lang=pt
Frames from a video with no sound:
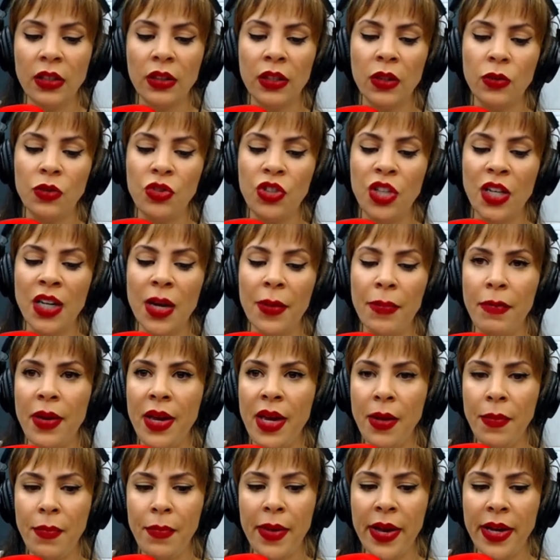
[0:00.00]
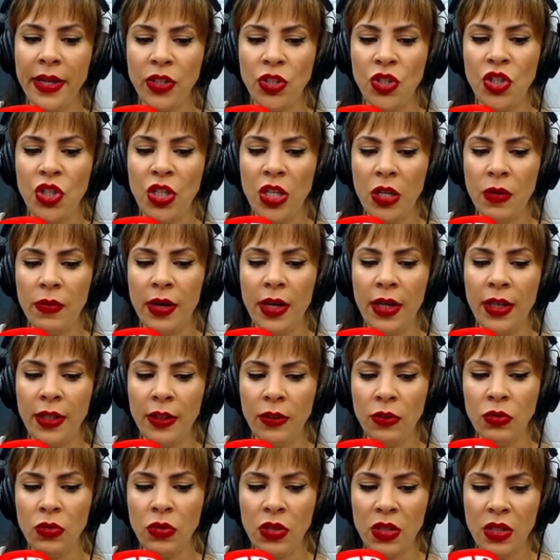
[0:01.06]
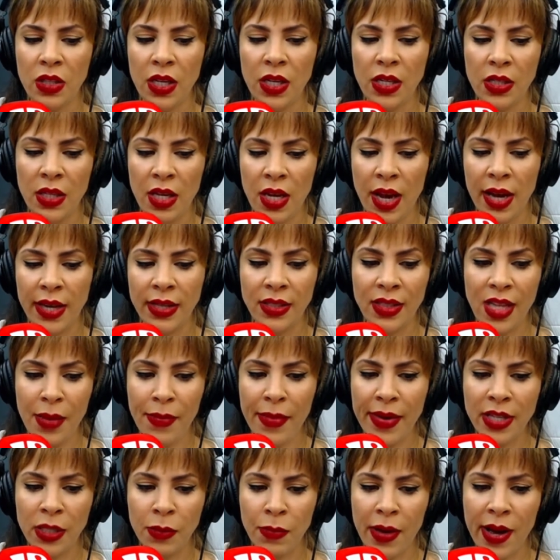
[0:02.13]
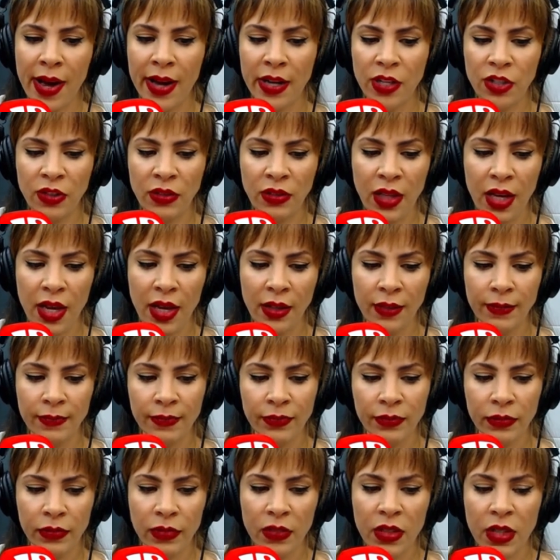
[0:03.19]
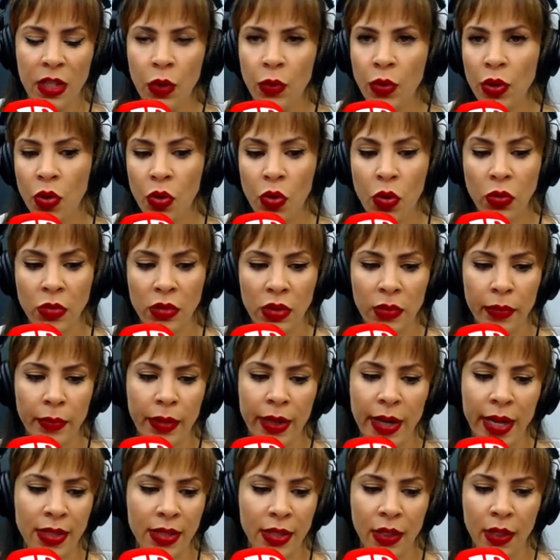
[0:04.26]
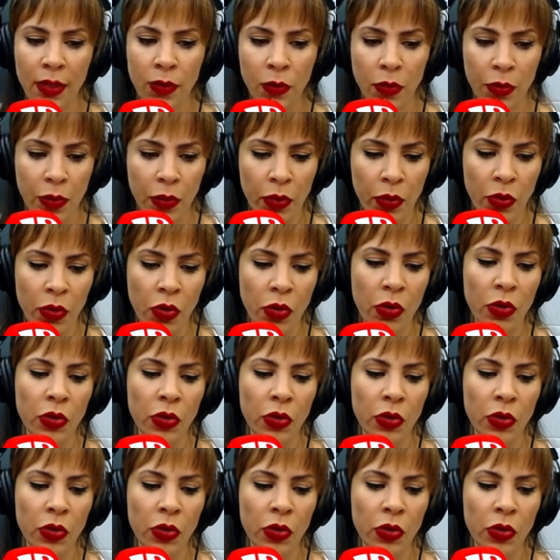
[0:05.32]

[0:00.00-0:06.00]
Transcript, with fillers: Então chega bem pertinho ali dos 6 reais. Tem mais baixo? Tem. 5 e 11, parece aqui é, no né?